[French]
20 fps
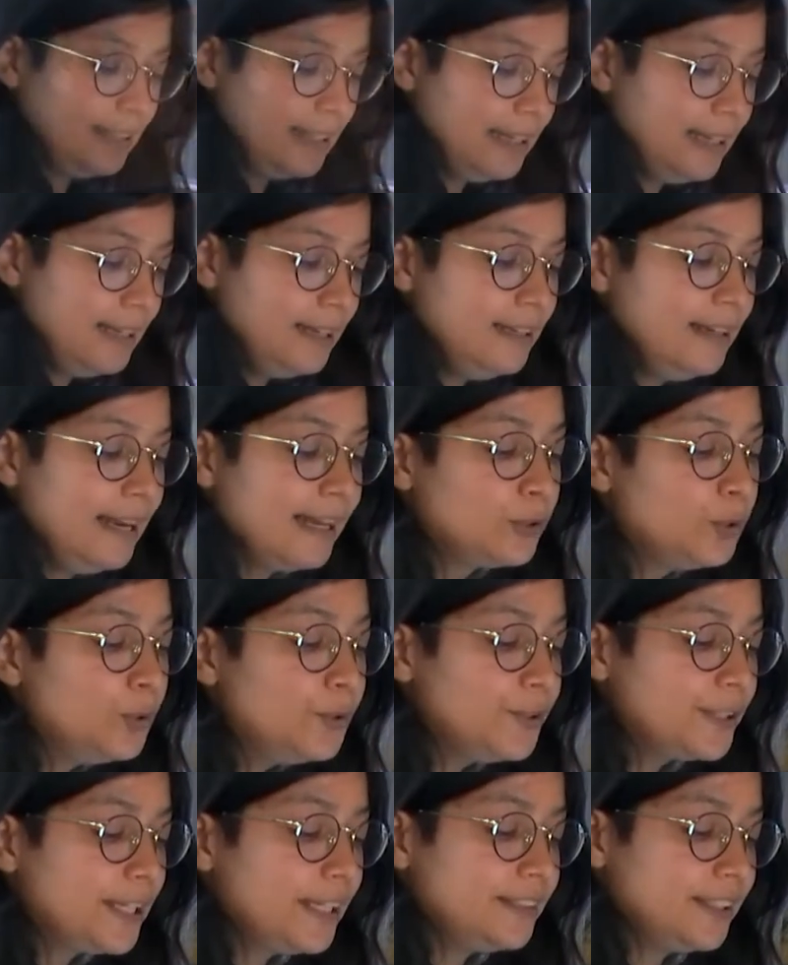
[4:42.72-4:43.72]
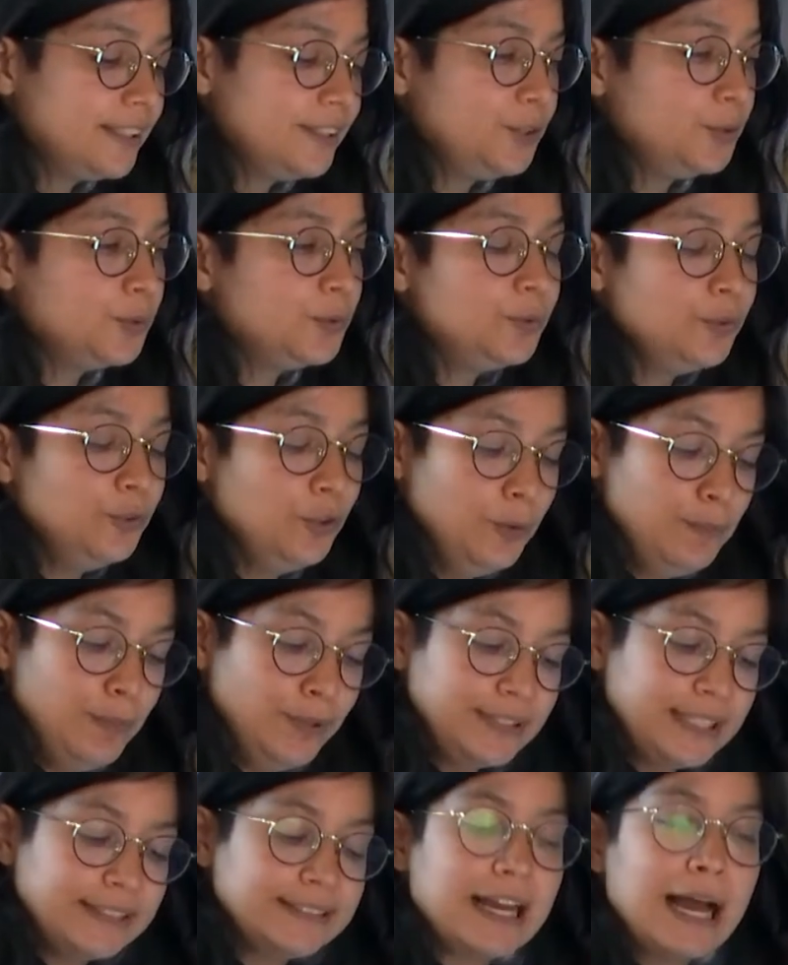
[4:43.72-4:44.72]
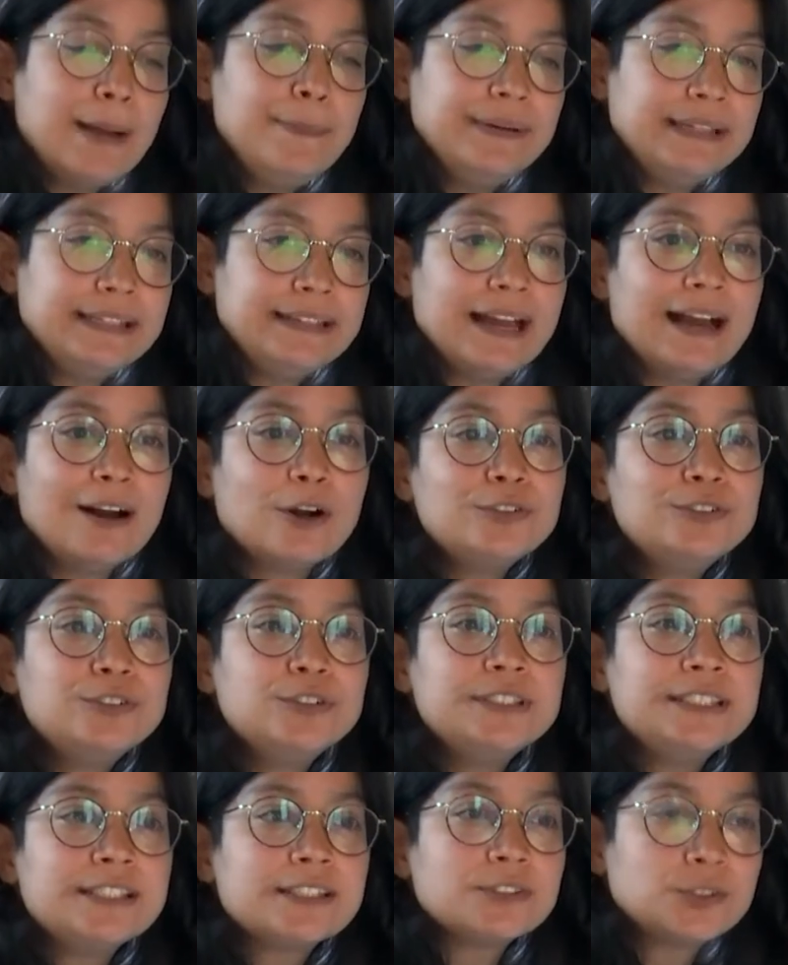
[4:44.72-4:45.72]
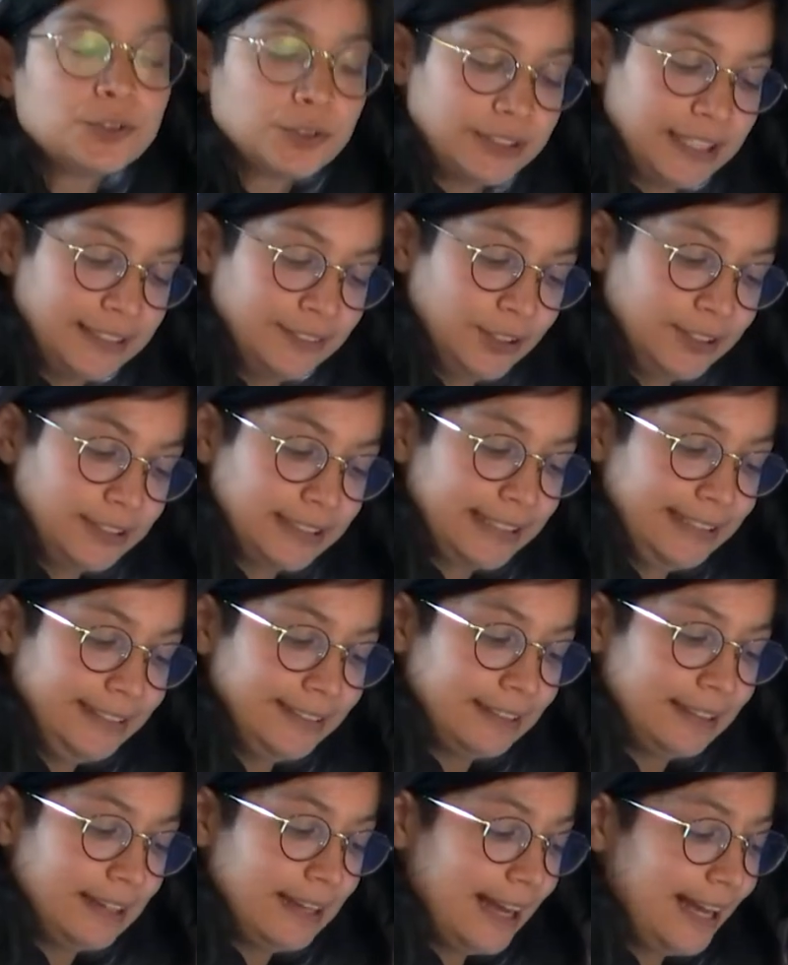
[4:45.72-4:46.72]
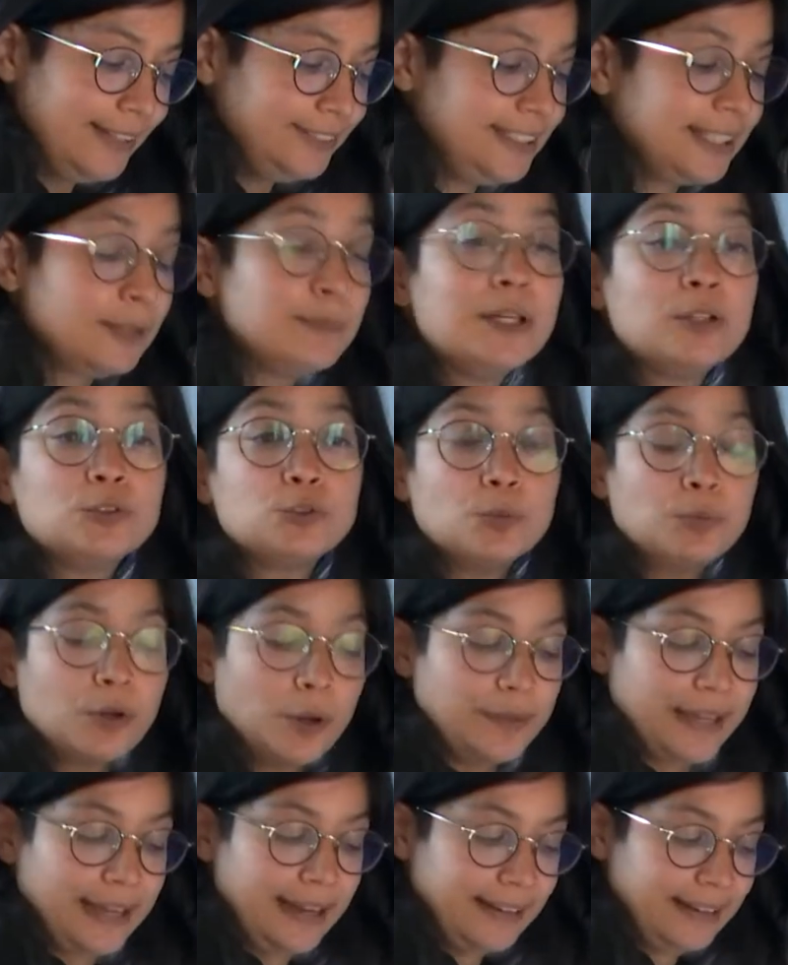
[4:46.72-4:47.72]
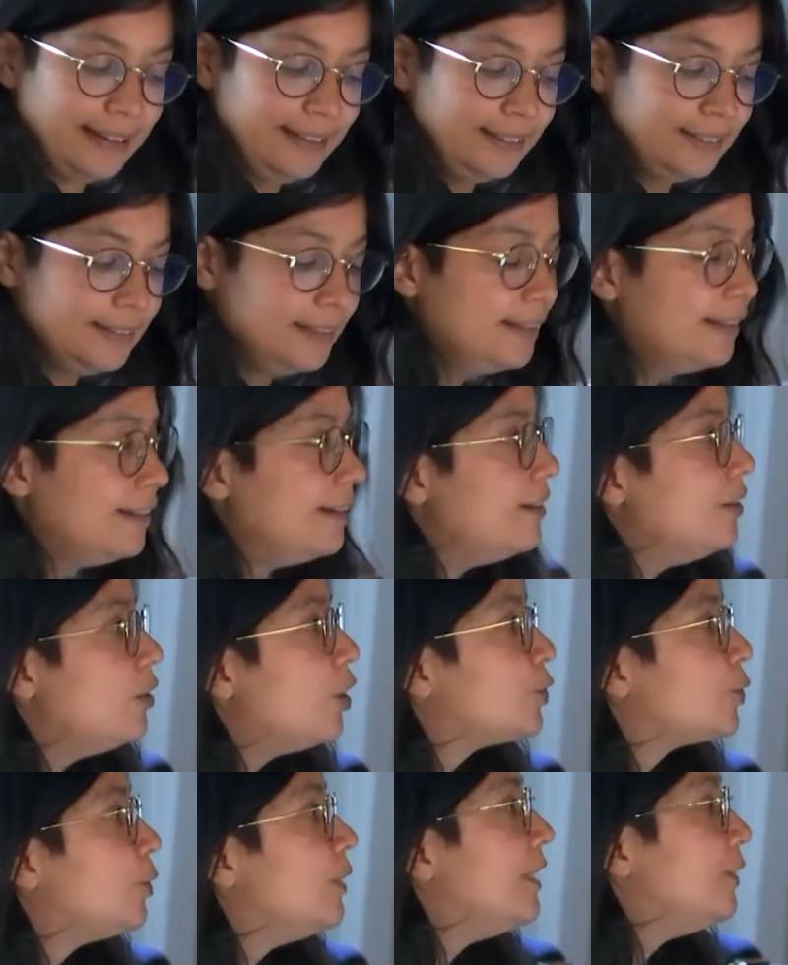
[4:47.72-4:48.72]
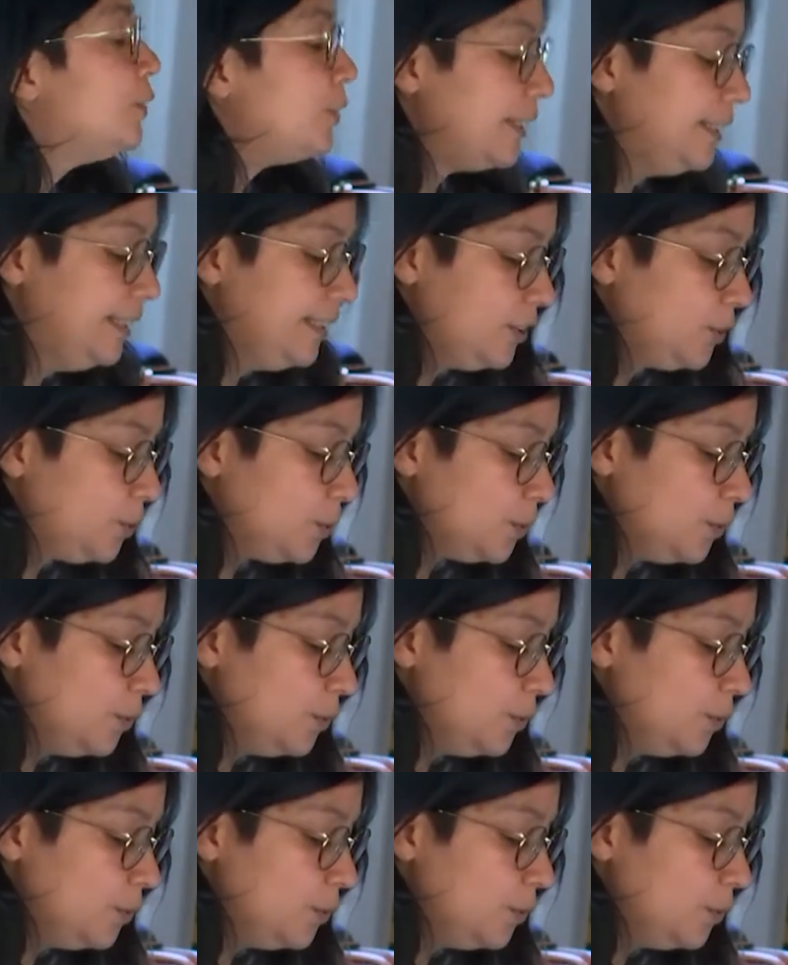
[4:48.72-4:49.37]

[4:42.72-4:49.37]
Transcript: la Cour de cassation ne peut être appelée à revenir sur sa doctrine affirmée en son premier arrêt lorsque la juridiction de